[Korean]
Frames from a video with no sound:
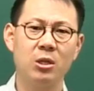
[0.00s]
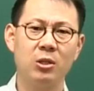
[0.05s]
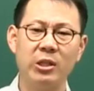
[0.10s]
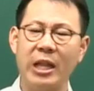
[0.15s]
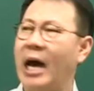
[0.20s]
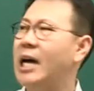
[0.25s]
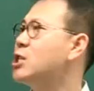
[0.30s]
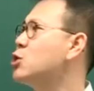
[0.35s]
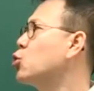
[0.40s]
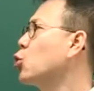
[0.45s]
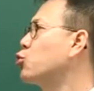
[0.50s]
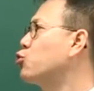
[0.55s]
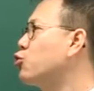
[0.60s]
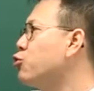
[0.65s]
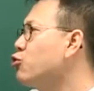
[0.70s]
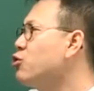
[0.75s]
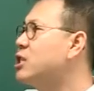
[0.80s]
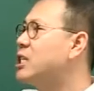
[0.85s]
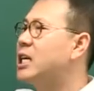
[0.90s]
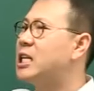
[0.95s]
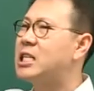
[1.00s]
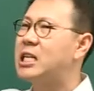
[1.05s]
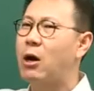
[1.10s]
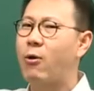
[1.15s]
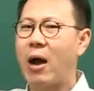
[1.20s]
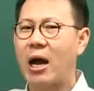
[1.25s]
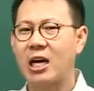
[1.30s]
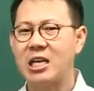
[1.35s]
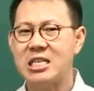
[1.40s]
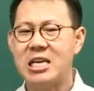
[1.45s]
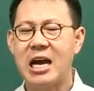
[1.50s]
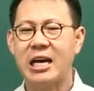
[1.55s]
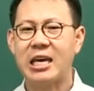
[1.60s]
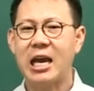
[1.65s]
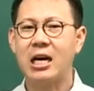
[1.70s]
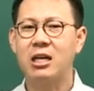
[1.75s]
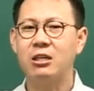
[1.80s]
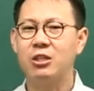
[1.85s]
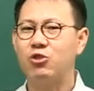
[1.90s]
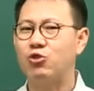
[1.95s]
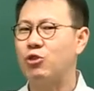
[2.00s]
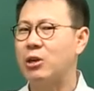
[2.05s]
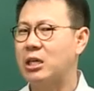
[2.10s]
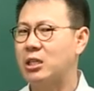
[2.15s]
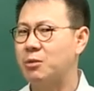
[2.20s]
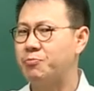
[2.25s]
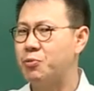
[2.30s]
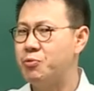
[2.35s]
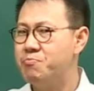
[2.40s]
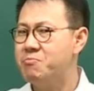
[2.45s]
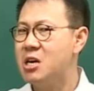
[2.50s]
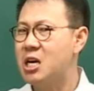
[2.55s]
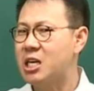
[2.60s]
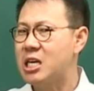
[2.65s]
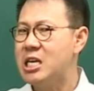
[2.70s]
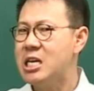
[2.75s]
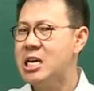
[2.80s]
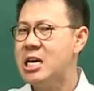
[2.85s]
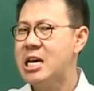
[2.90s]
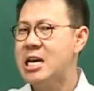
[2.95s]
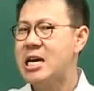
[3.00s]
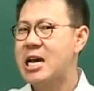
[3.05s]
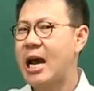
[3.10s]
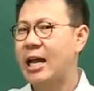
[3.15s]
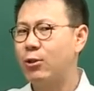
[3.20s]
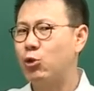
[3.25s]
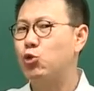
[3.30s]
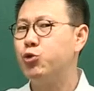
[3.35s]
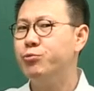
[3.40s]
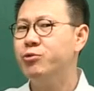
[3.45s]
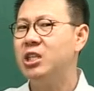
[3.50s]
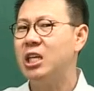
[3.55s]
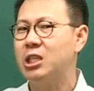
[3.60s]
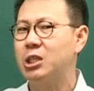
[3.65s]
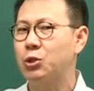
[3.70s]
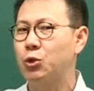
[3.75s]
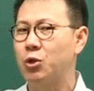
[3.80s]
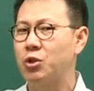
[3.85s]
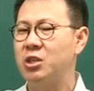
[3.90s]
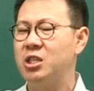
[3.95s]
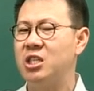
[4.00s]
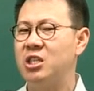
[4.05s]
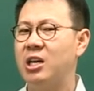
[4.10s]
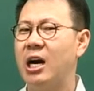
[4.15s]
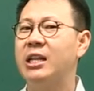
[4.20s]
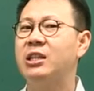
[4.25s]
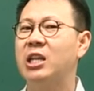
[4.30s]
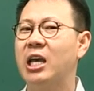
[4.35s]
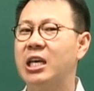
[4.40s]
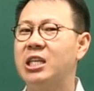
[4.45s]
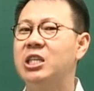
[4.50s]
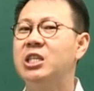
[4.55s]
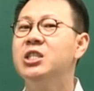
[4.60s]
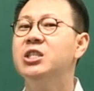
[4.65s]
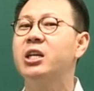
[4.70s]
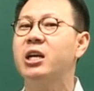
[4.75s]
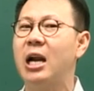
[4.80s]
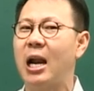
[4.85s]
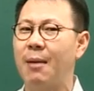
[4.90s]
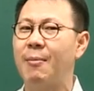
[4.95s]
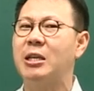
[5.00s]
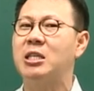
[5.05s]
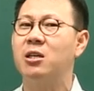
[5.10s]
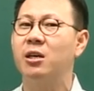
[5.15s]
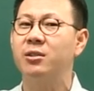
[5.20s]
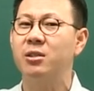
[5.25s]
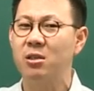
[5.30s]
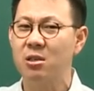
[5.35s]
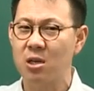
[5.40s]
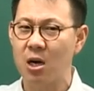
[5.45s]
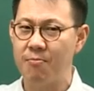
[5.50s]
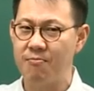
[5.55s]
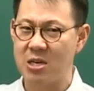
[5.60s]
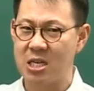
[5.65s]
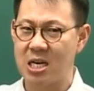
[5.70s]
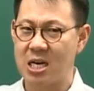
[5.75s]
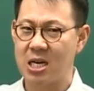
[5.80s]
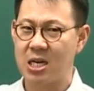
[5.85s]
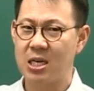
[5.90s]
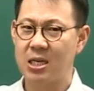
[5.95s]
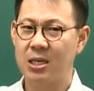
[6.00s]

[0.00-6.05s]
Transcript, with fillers: 난이도 중짜리라고 아까 이야기한 것 중에서 분명히 한두 문제 정도는 저한테 신세를 아마 쳤을 겁니다.